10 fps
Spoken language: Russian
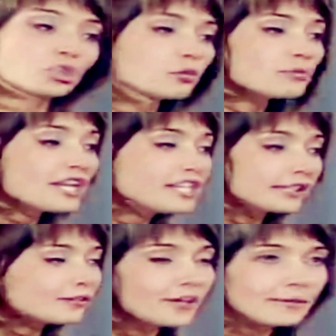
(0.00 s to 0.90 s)
но у меня
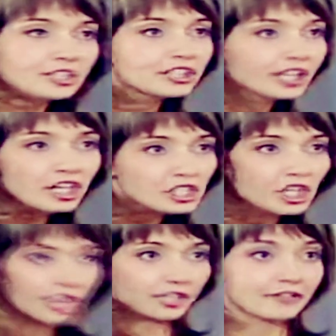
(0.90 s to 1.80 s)
нет времени на
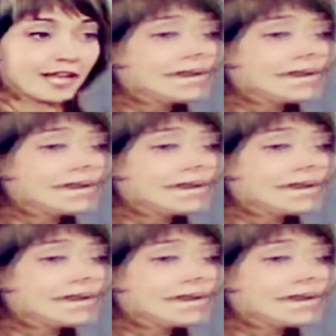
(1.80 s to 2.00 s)
расшаркивание.